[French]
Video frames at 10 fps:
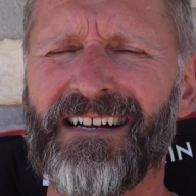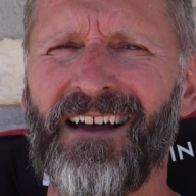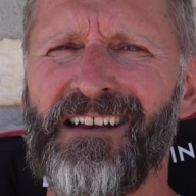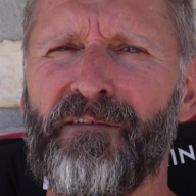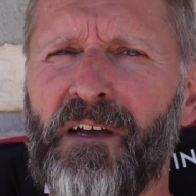
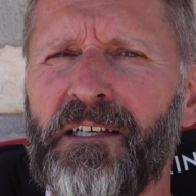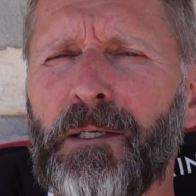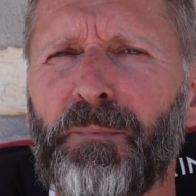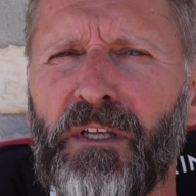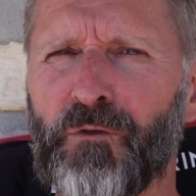quand la
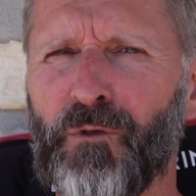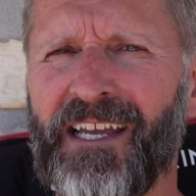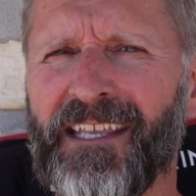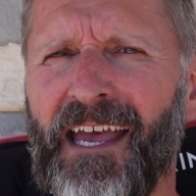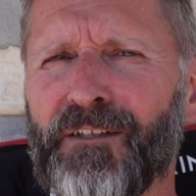France a perdu
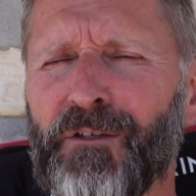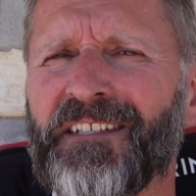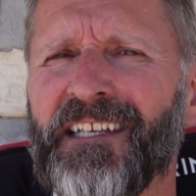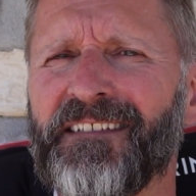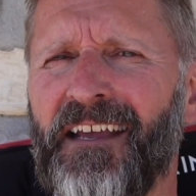la guerre de
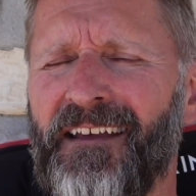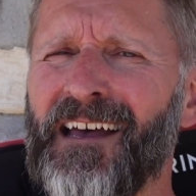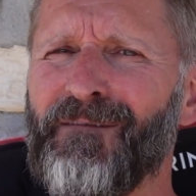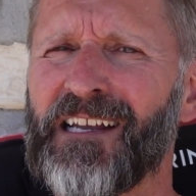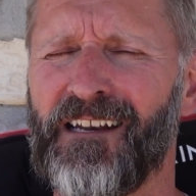Sept Ans
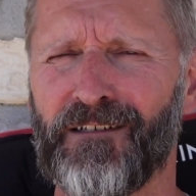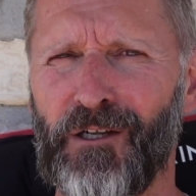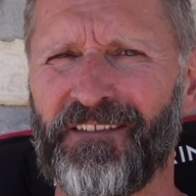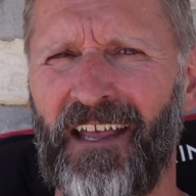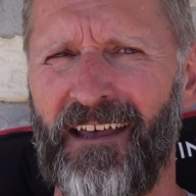avec
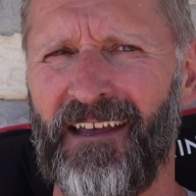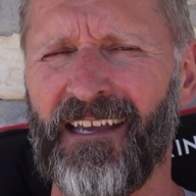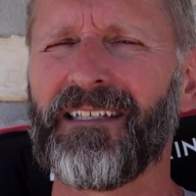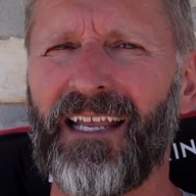l'Angleterre,